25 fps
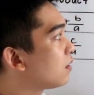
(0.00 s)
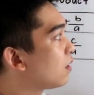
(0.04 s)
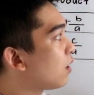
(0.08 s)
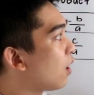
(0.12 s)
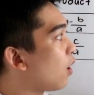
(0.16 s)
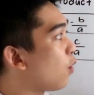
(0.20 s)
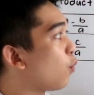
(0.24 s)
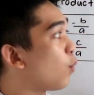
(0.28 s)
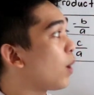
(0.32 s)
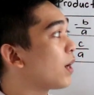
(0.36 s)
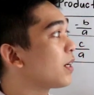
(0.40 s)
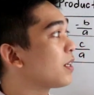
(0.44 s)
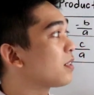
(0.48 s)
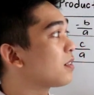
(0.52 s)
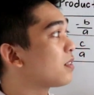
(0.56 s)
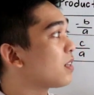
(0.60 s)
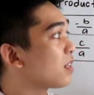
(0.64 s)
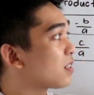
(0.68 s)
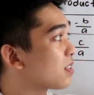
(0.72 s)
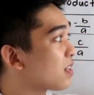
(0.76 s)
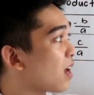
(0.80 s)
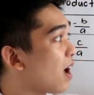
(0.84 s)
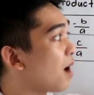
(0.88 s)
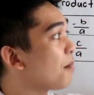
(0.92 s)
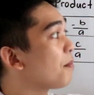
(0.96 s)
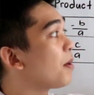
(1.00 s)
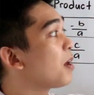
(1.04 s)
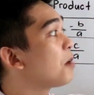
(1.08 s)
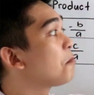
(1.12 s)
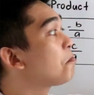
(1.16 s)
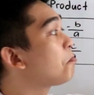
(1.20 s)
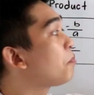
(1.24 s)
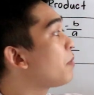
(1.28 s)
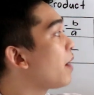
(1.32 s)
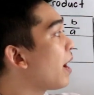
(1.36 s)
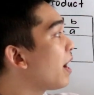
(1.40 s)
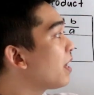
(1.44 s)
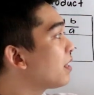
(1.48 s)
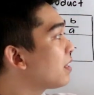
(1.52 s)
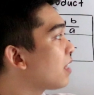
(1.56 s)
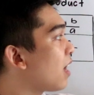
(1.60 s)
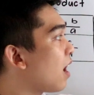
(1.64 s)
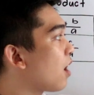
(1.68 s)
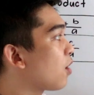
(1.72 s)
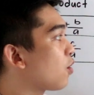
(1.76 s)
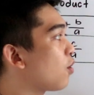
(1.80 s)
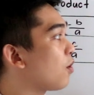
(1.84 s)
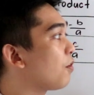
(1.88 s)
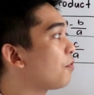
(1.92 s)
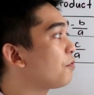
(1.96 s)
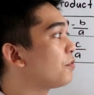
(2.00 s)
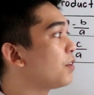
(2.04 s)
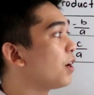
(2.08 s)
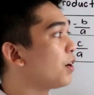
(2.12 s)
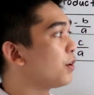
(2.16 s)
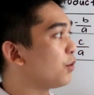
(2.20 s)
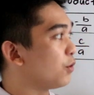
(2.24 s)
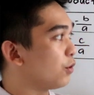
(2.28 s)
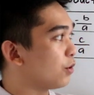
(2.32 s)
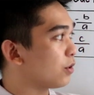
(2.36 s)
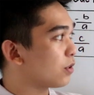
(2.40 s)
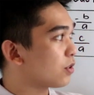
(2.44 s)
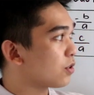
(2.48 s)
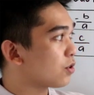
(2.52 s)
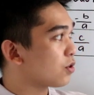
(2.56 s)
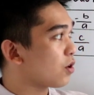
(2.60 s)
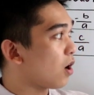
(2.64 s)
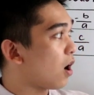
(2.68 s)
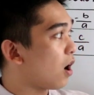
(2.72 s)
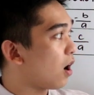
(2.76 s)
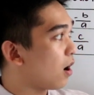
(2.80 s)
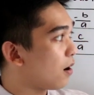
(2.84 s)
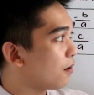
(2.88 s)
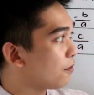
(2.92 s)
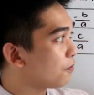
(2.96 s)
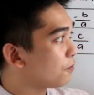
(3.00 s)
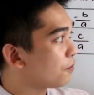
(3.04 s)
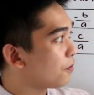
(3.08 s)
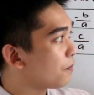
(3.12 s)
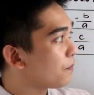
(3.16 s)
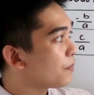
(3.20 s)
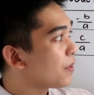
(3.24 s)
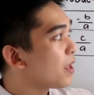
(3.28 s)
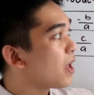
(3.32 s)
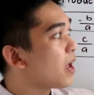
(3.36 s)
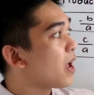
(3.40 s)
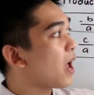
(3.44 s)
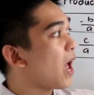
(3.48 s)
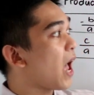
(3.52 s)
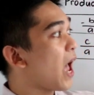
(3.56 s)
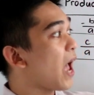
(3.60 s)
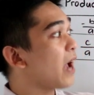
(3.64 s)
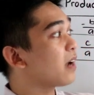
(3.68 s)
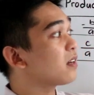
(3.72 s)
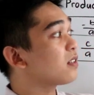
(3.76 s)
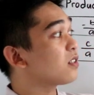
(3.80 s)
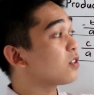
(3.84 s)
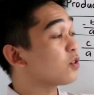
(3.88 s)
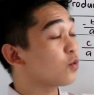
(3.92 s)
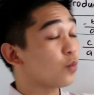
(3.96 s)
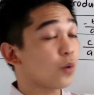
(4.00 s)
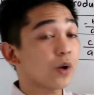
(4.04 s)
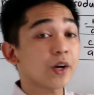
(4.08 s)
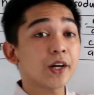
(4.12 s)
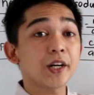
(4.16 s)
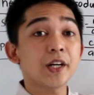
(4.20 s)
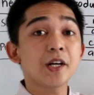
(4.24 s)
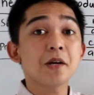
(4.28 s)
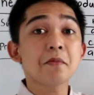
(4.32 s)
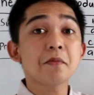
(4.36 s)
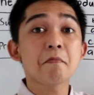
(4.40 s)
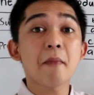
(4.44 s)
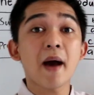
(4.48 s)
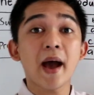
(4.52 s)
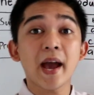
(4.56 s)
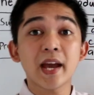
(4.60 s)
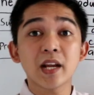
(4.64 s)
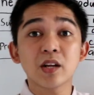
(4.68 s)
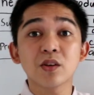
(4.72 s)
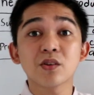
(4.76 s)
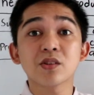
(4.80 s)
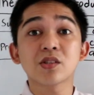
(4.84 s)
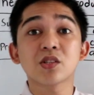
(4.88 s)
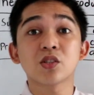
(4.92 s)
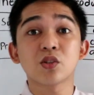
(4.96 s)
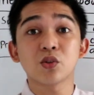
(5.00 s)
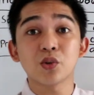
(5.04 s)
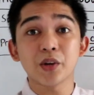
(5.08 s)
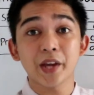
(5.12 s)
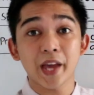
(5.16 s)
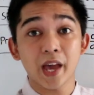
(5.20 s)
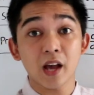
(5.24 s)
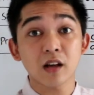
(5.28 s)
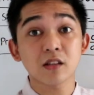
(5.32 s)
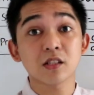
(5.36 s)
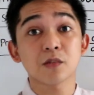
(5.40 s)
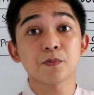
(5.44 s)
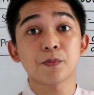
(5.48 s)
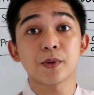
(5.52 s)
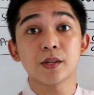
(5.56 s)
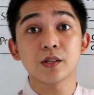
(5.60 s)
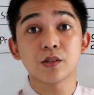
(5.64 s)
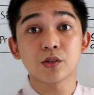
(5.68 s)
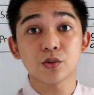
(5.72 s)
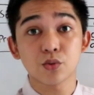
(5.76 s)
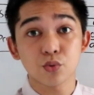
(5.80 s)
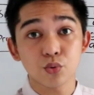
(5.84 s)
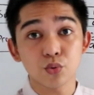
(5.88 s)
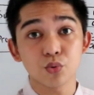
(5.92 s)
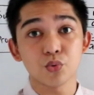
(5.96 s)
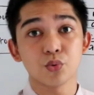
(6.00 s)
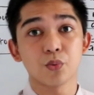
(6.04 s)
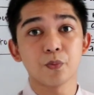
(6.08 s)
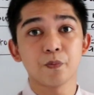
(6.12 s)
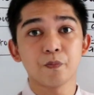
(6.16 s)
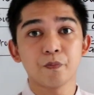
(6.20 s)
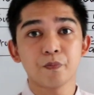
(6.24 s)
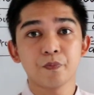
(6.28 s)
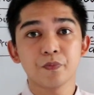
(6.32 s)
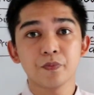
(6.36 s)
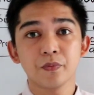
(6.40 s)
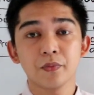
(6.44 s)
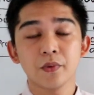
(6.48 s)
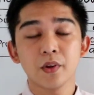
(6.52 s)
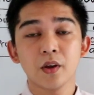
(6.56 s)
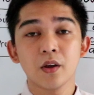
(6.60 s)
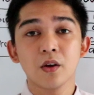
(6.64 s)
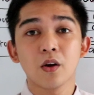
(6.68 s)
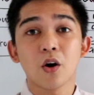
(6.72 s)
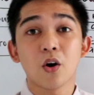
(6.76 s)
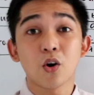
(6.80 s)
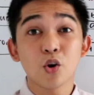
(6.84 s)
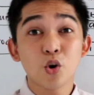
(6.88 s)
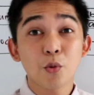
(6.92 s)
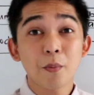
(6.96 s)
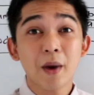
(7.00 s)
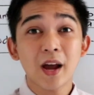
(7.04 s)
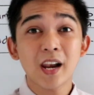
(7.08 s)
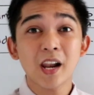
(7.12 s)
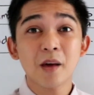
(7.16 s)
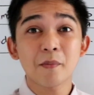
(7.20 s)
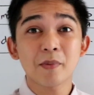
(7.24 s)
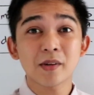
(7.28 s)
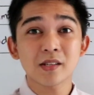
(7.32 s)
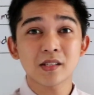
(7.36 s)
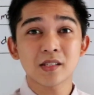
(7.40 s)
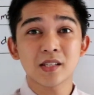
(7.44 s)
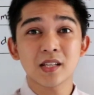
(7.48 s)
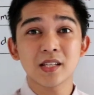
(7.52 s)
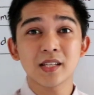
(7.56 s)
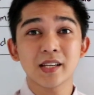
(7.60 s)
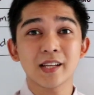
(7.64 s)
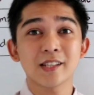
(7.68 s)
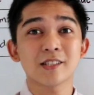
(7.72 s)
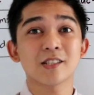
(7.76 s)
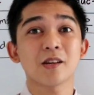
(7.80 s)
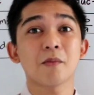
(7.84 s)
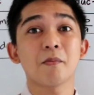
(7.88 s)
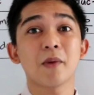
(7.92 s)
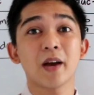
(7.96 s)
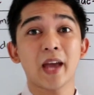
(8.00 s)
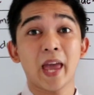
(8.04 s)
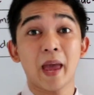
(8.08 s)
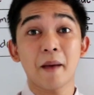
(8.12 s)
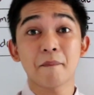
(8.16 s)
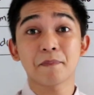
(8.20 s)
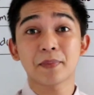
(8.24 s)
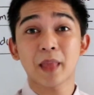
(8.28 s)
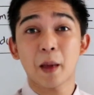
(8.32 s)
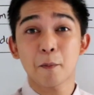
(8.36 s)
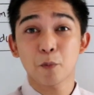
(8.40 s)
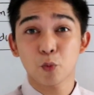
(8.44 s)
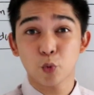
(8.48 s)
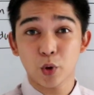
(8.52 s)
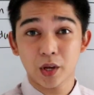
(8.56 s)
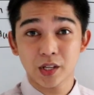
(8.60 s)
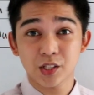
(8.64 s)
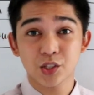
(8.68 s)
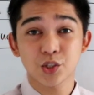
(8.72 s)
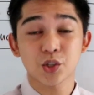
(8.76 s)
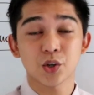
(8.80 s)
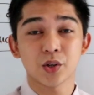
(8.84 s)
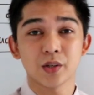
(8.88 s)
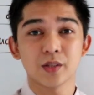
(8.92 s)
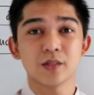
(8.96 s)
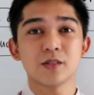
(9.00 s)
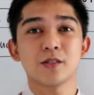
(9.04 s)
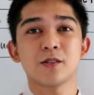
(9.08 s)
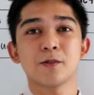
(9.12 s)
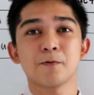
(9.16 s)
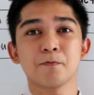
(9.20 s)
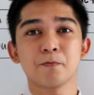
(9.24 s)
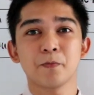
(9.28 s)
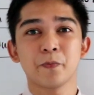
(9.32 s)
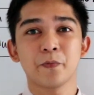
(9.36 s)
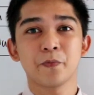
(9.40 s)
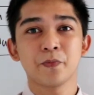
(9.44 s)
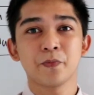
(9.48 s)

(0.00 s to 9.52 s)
uh, what is the sum and product of the roots of x squared minus 3x plus 2? O, lumalabas din yan sa mga MTAP questions.